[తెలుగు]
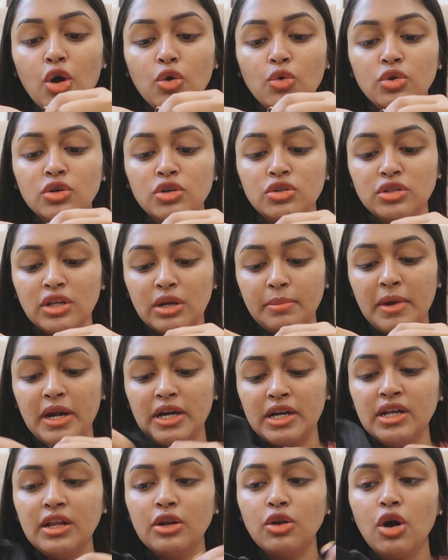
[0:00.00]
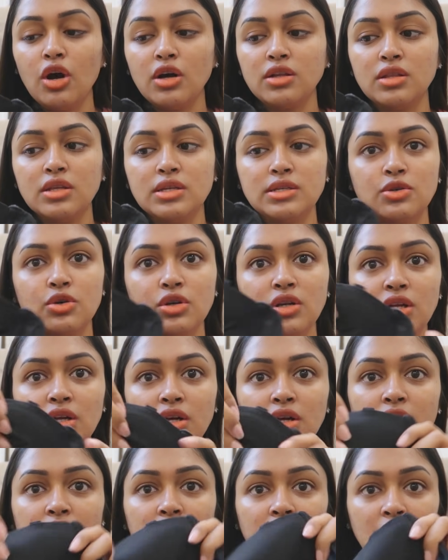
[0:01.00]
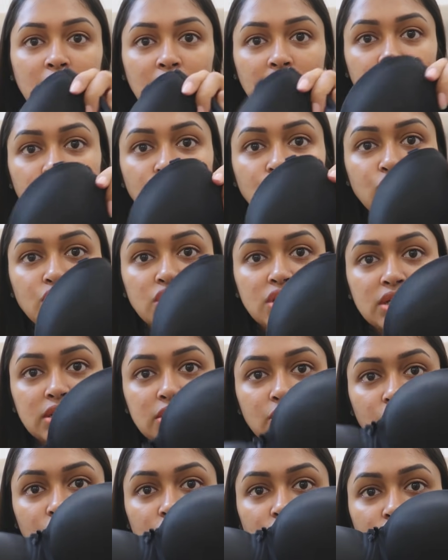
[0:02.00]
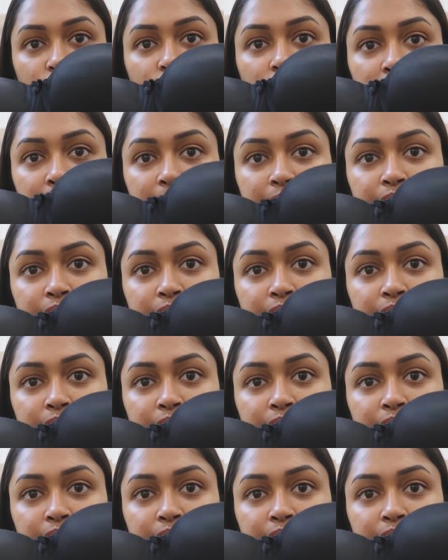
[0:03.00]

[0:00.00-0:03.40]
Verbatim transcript: లాక్ ఉంటుంది ఈ లాక్ తీసుకుని ఇలా యూజ్ చేసుకోవచ్చు